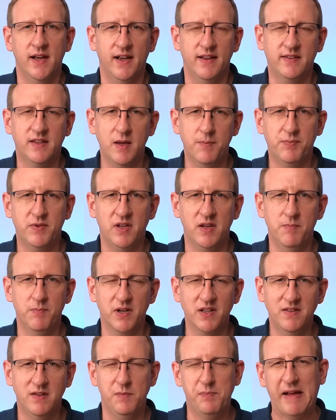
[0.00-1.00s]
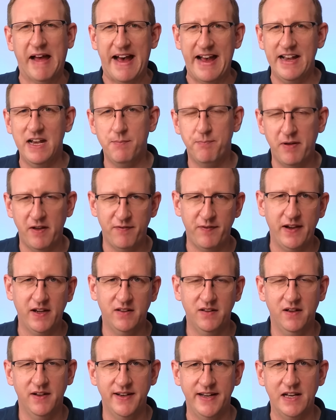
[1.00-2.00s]
es gibt im Prinzip keine
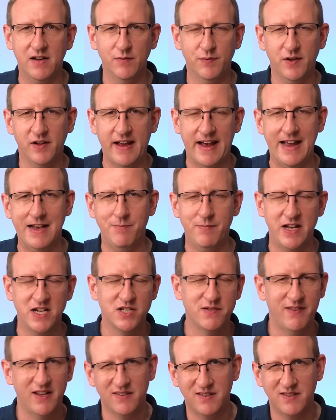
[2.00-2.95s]
perfekte Ernährung für keinen Menschen,